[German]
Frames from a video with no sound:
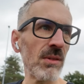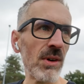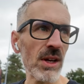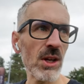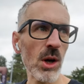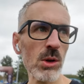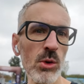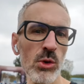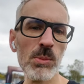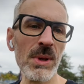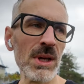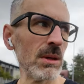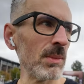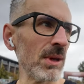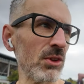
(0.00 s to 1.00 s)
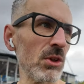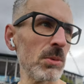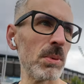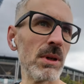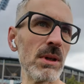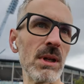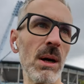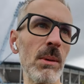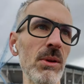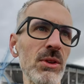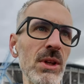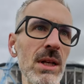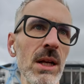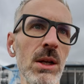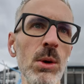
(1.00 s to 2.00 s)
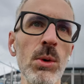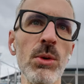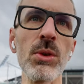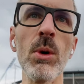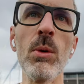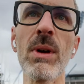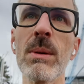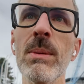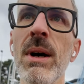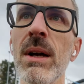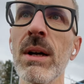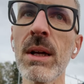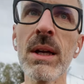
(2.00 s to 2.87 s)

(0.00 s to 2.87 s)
weil ich auch nur so mittelmäßig bin. Aber es geht halt los. Oh, warte mal.